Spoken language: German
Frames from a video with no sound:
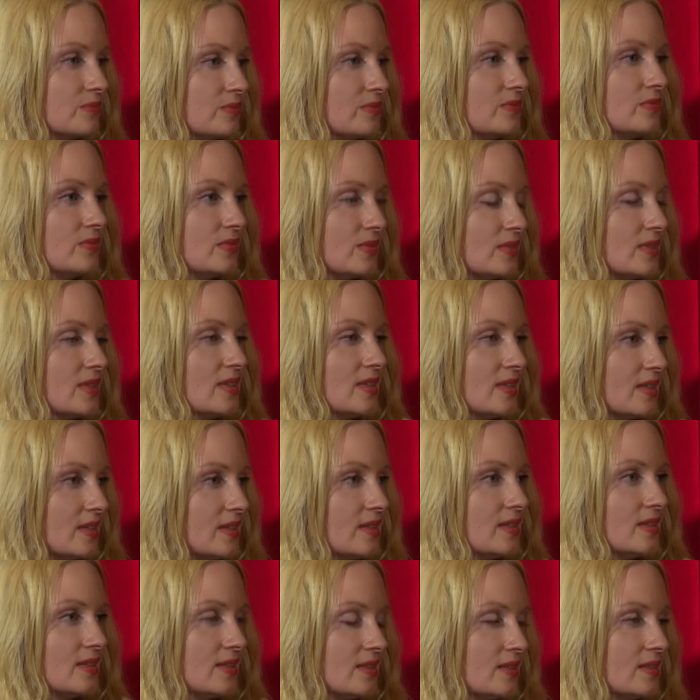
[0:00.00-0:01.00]
habe lange nicht
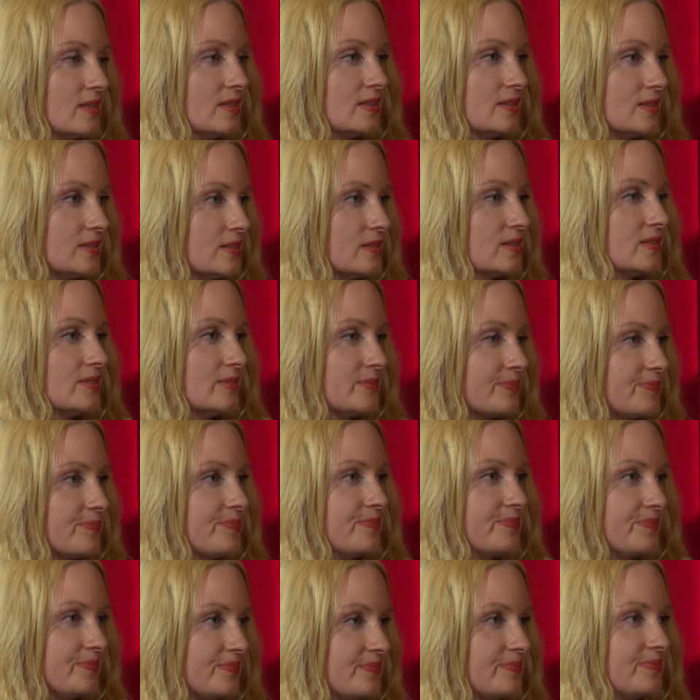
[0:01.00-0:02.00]
gewusst, wie ich
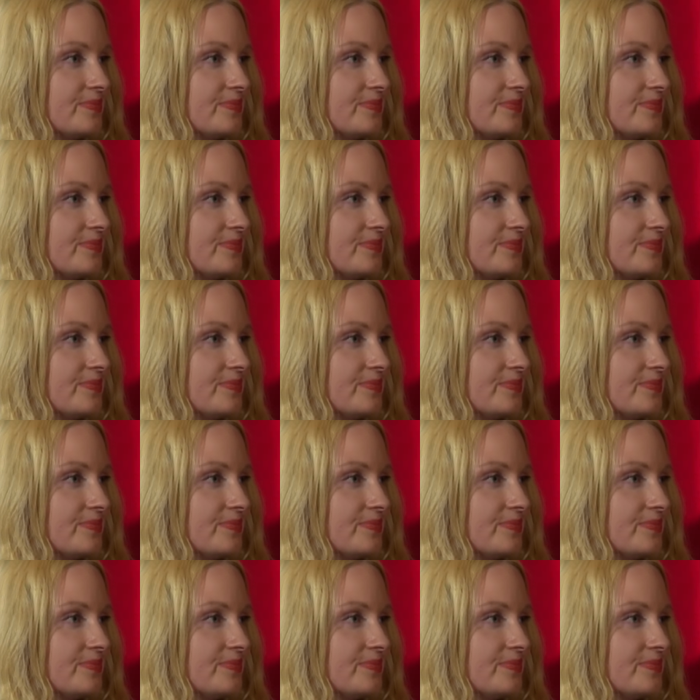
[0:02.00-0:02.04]
das äh,